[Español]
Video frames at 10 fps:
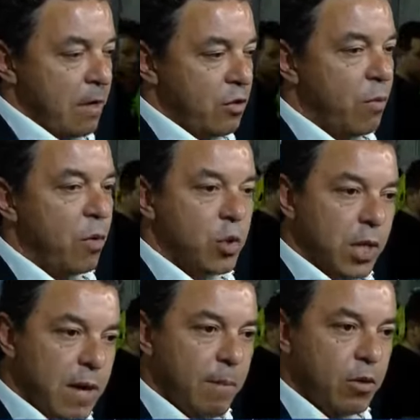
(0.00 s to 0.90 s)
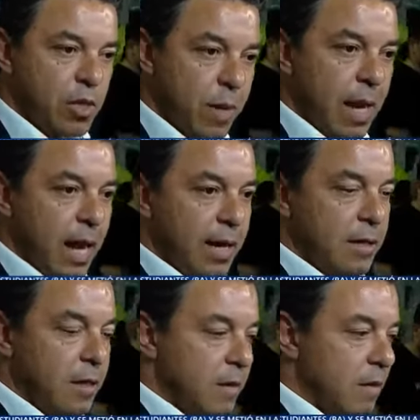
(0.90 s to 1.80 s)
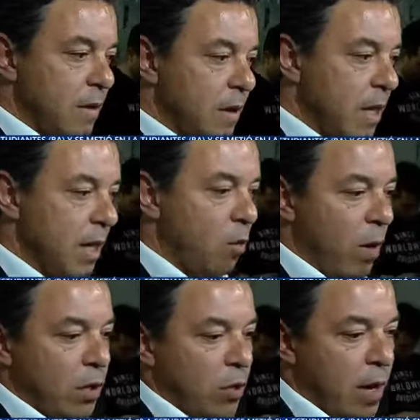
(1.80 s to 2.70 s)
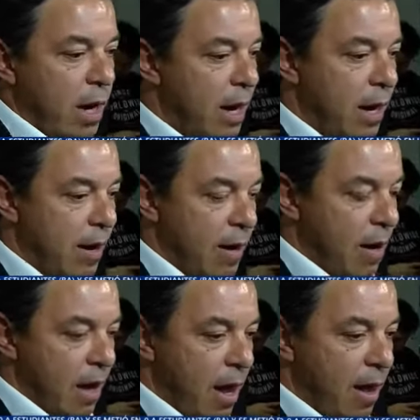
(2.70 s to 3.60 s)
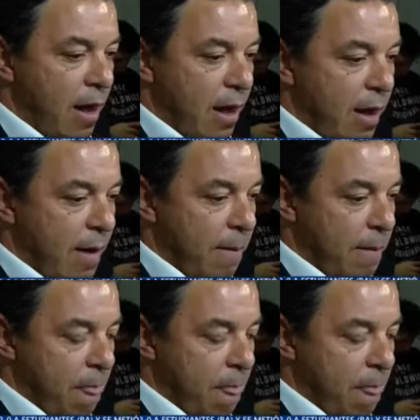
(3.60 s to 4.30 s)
Somos dos equipos similares, en cuanto a, a,